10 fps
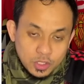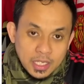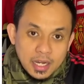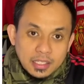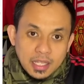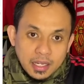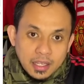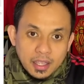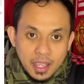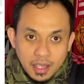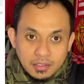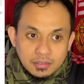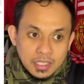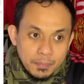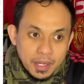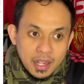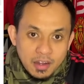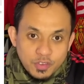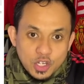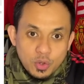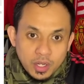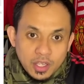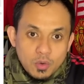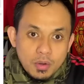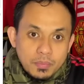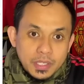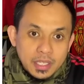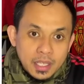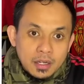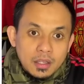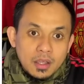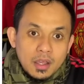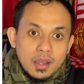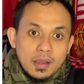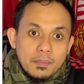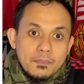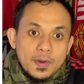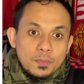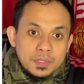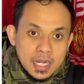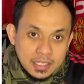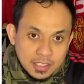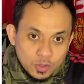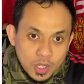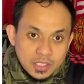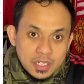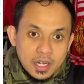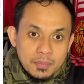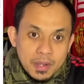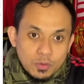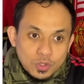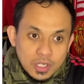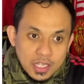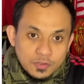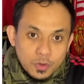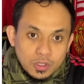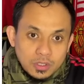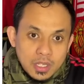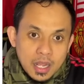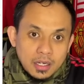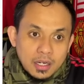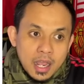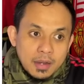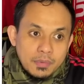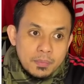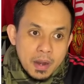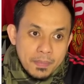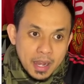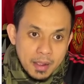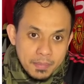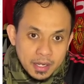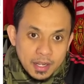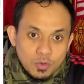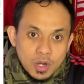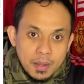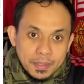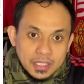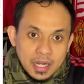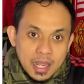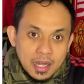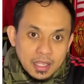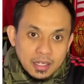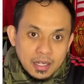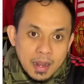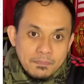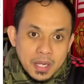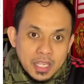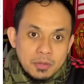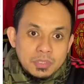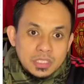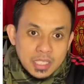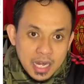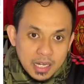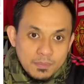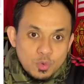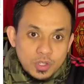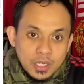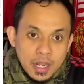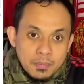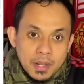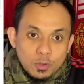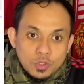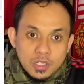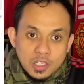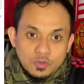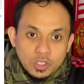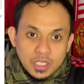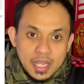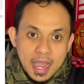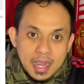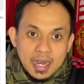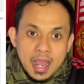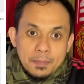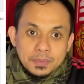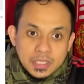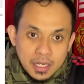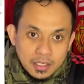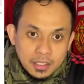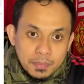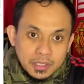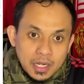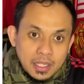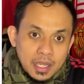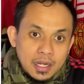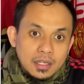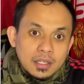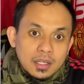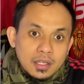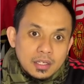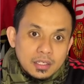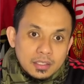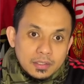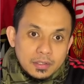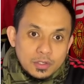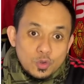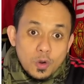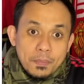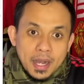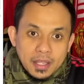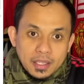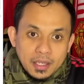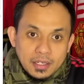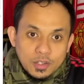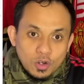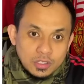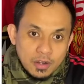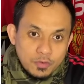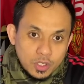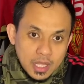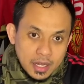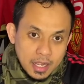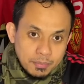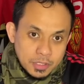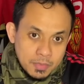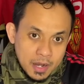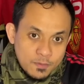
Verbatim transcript: tanda tanya. Ya, sampai dengan video ini gue bikin, belum jelas situasi dari Marcus Rashford dan dari beberapa kabar yang gue dapatkan hari ini nampaknya besar kemungkinan Marcus Rashford ini akan absen di pertandingan uh, Europa League ya di Old Trafford hari Kamis malam